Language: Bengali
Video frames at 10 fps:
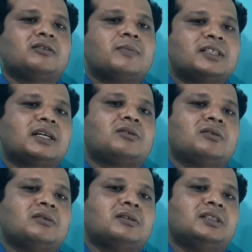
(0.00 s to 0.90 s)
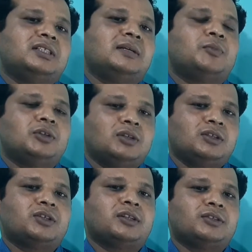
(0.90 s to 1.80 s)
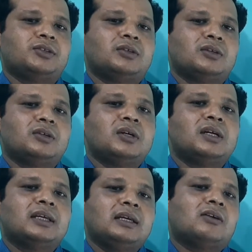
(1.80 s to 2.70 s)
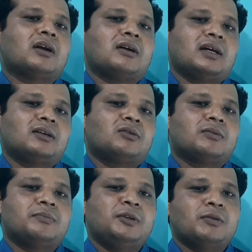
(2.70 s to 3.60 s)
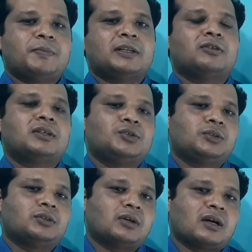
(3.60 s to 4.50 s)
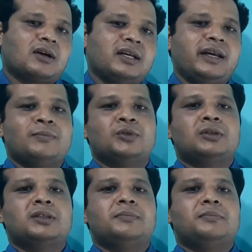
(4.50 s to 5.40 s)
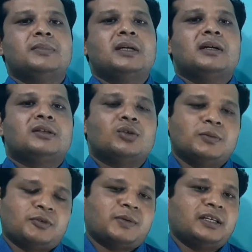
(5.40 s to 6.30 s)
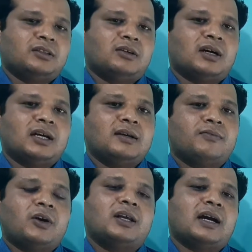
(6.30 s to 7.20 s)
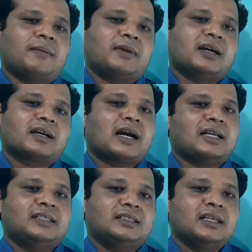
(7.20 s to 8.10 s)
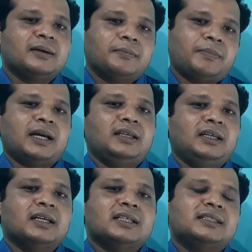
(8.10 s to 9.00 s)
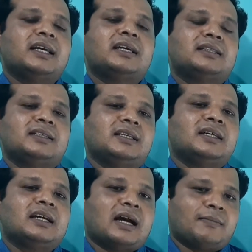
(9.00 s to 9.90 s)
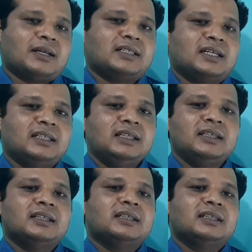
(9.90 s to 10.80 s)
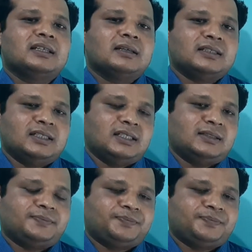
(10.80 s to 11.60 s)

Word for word: তোমরা জানো যে বৈদ্যুতিক যন্ত্রগুলো কি করা হয় কোনো বিভব পার্থক্য যুক্ত করা হয় এর মধ্য দিয়ে তড়িৎ প্রবাহিত হয় ফলে আমরা কাজ পাই সেক্ষেত্রে আমরা জানি যে